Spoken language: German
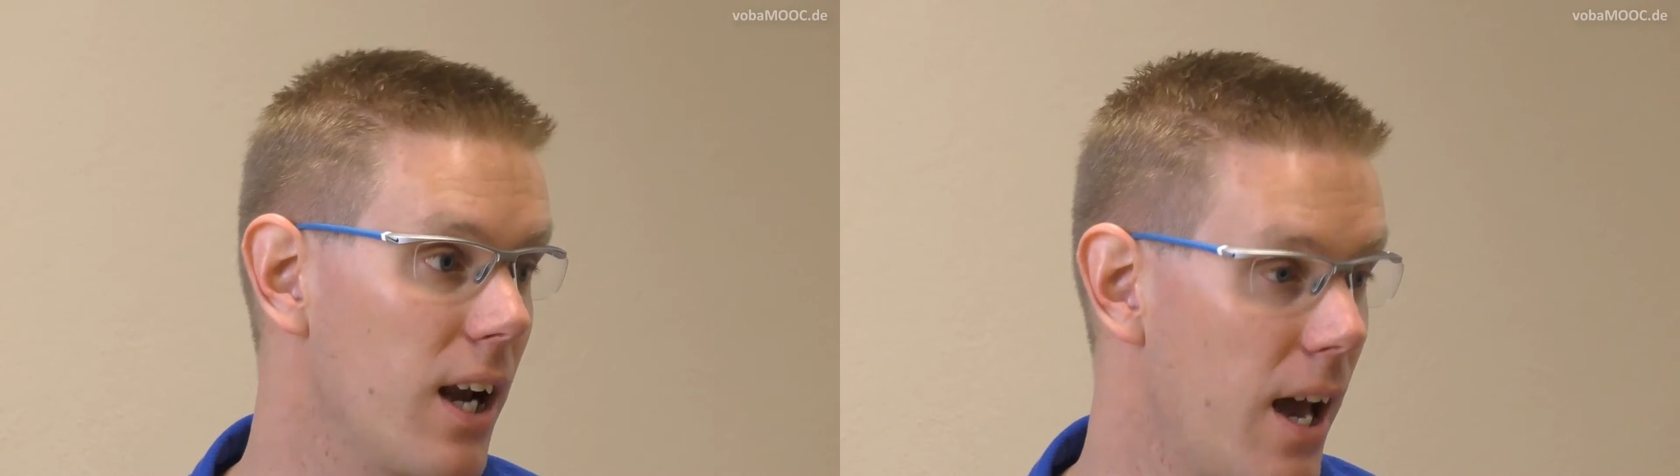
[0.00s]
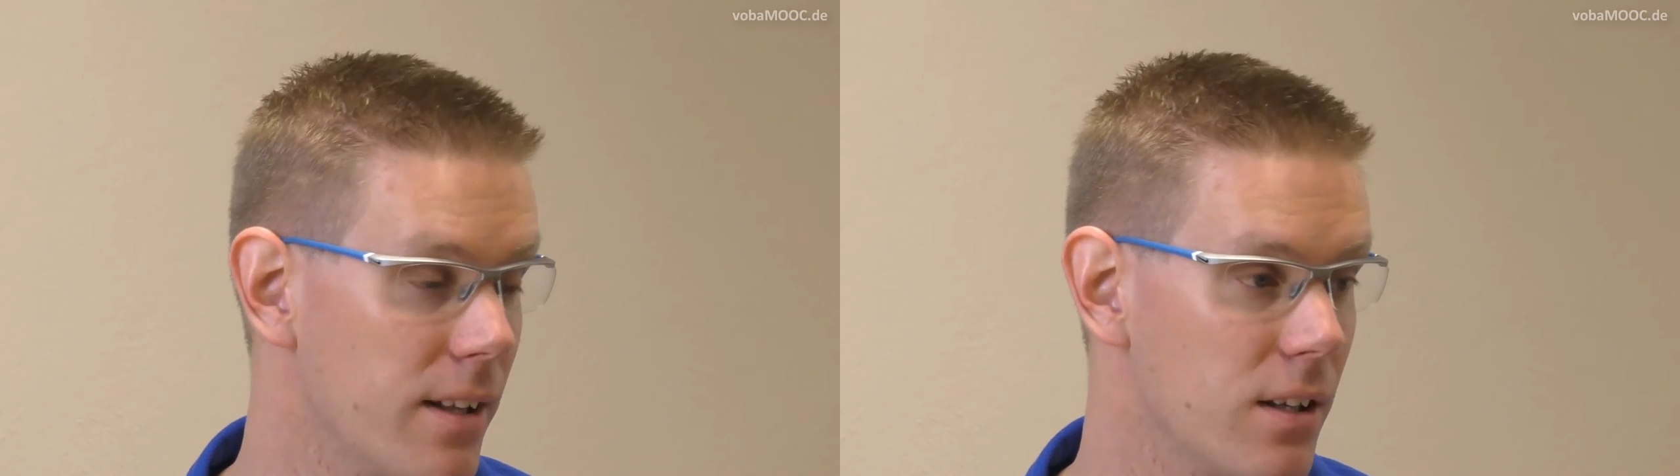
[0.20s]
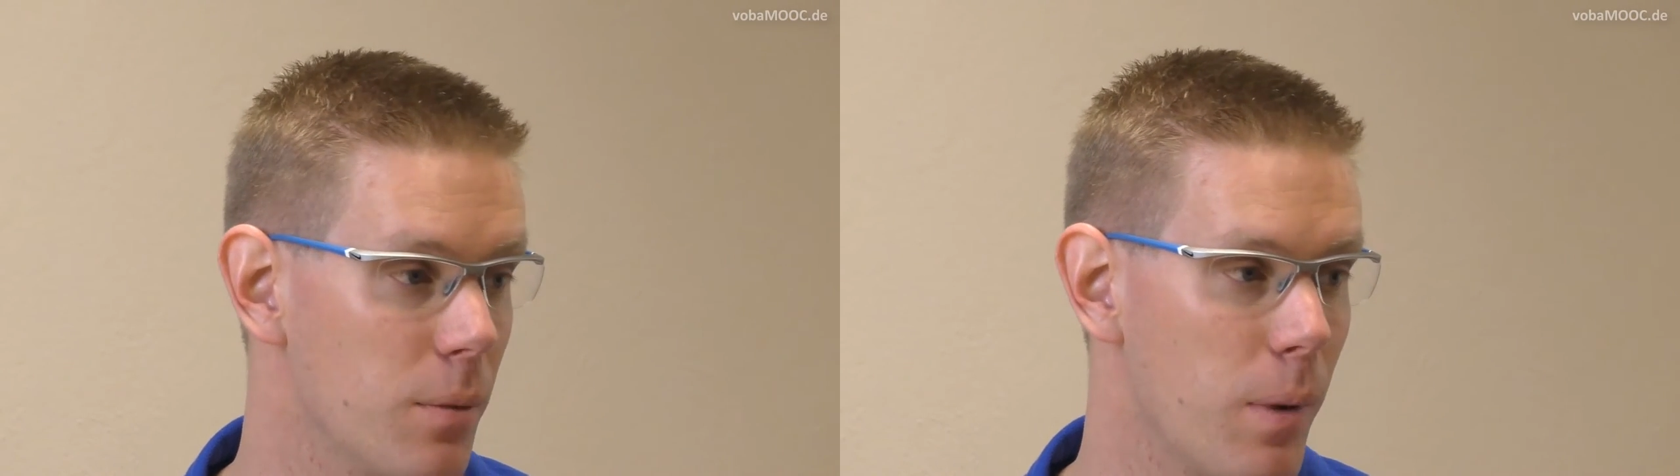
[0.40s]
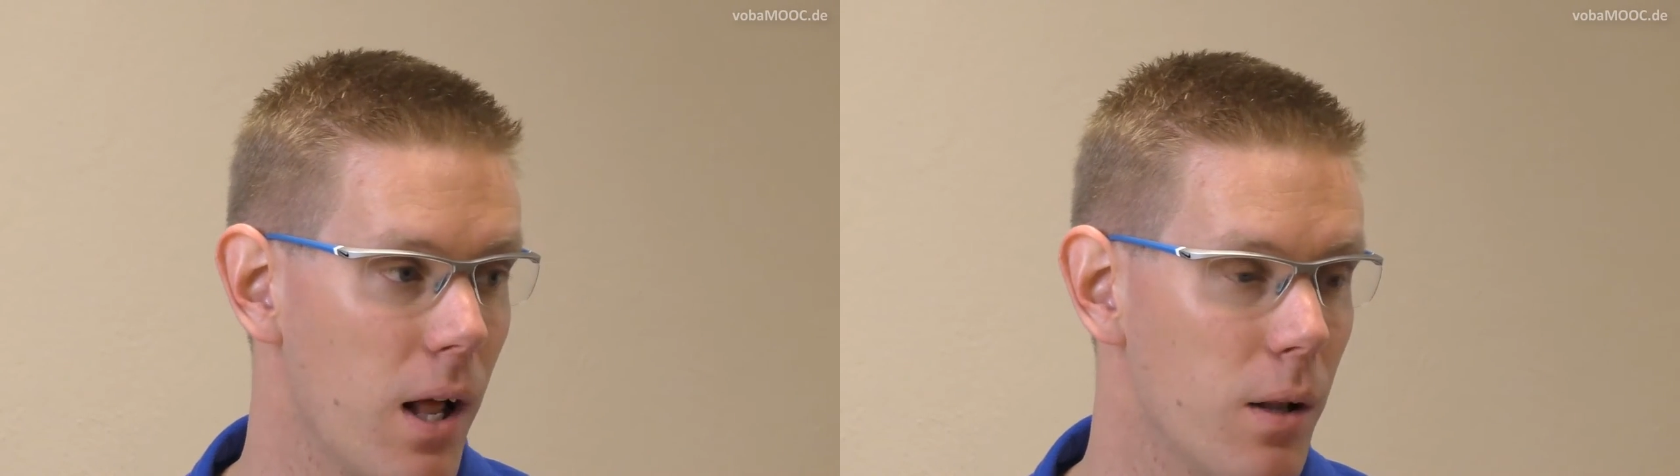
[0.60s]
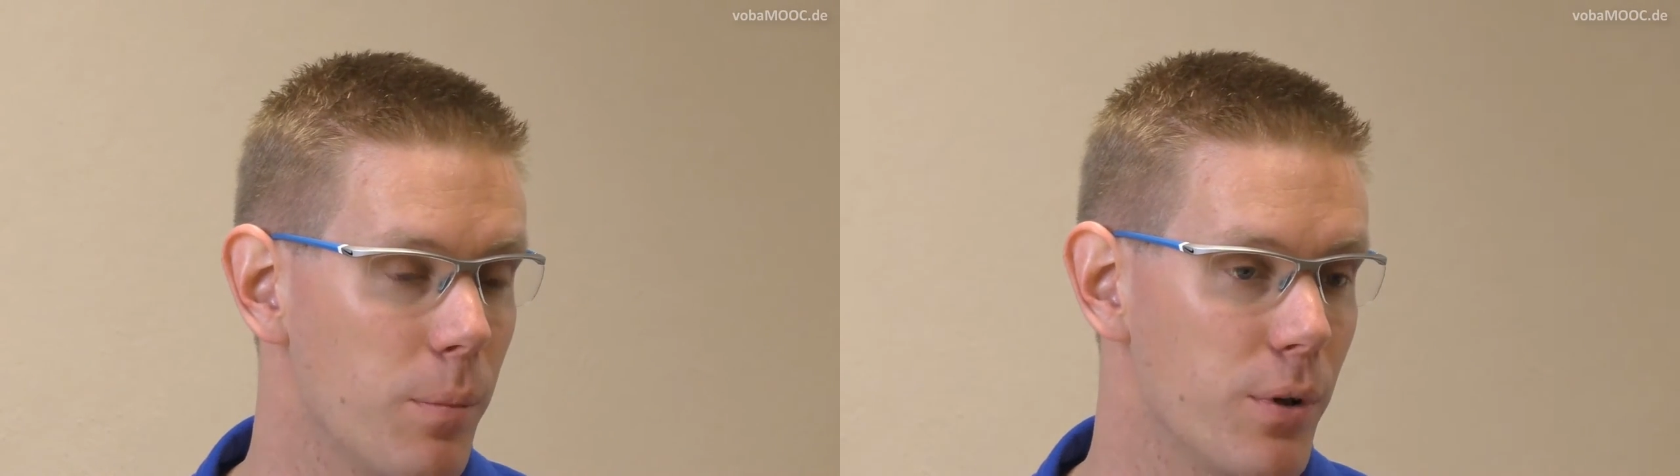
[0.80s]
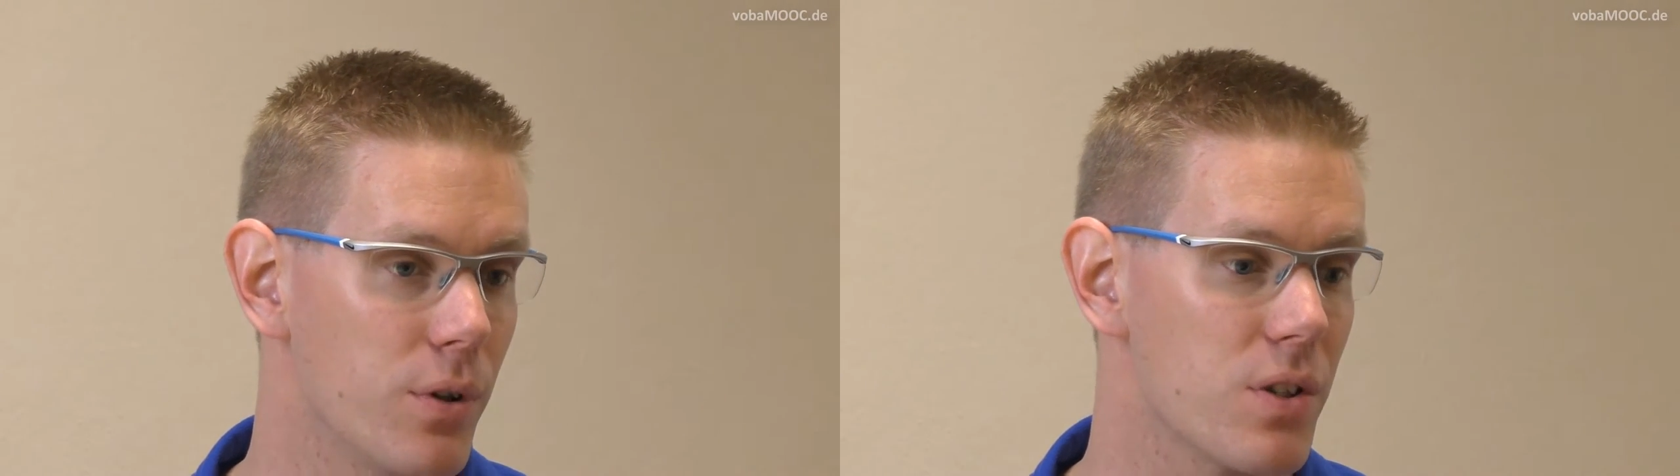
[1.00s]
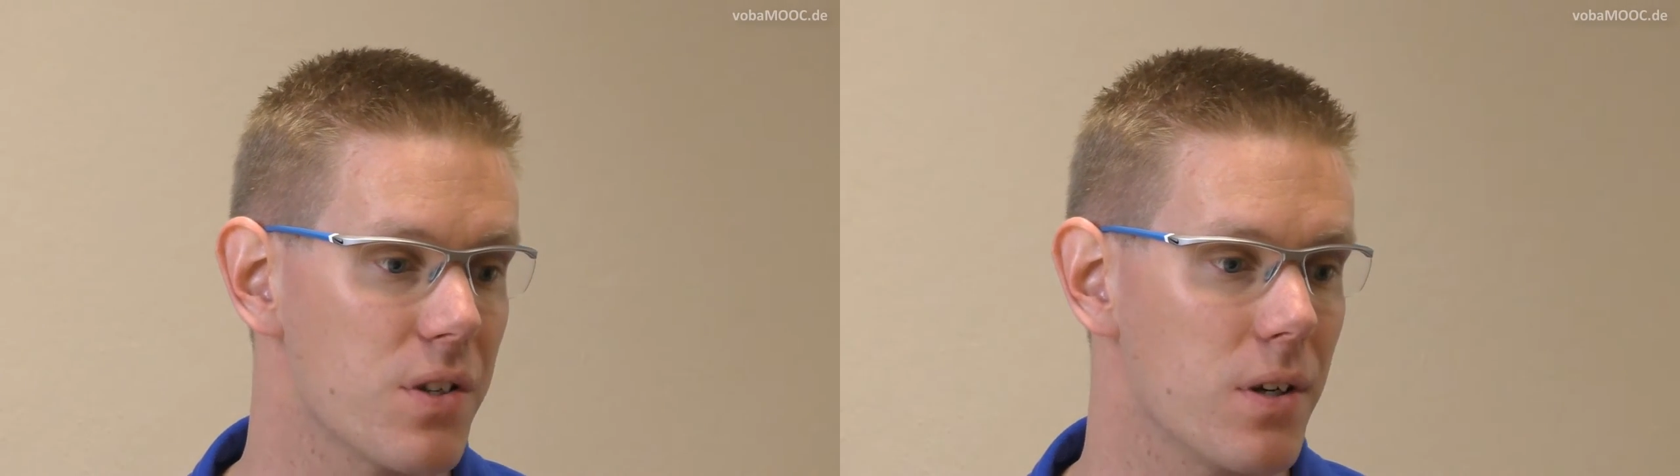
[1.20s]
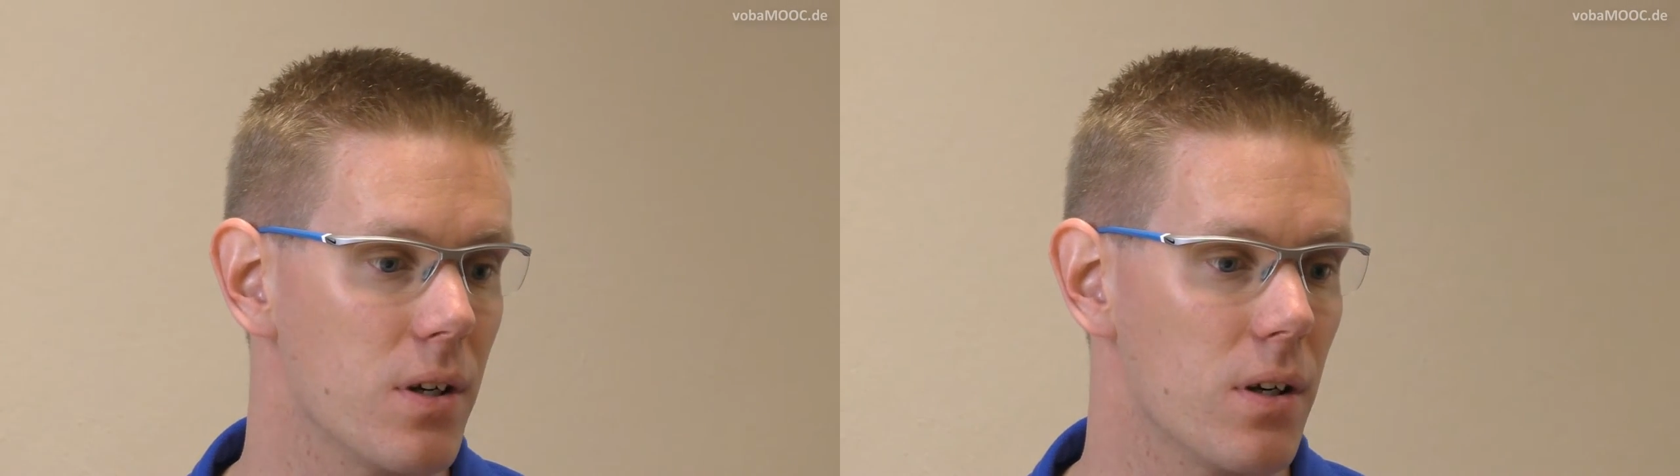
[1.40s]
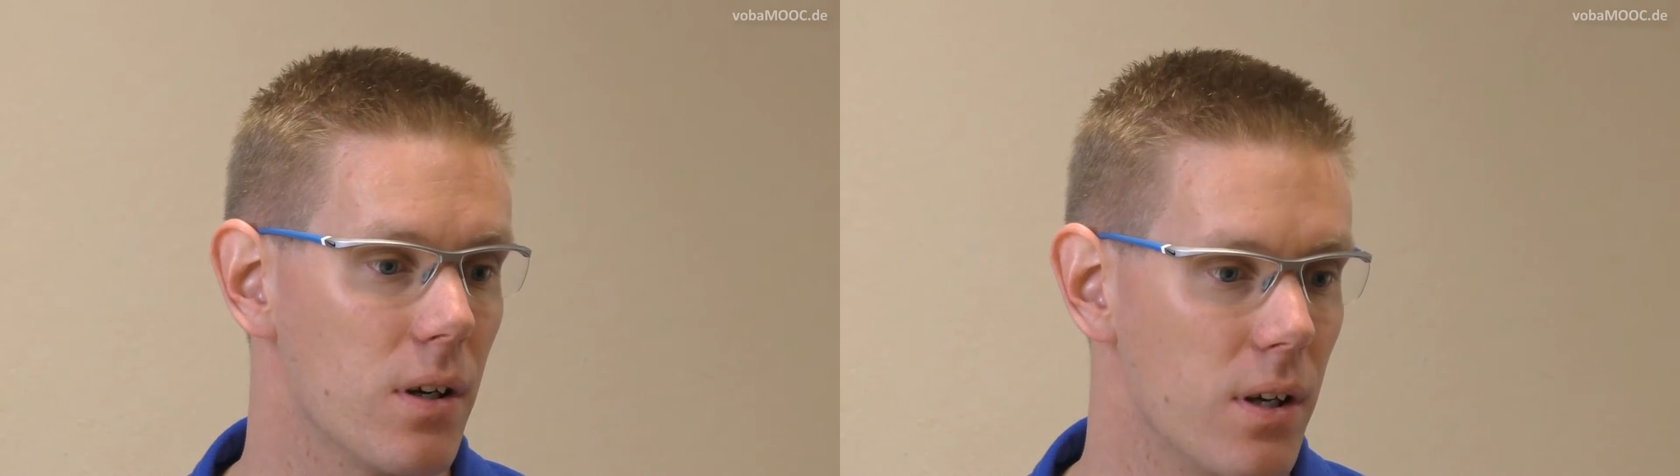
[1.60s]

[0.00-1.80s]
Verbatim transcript: kleineren Ball benutze,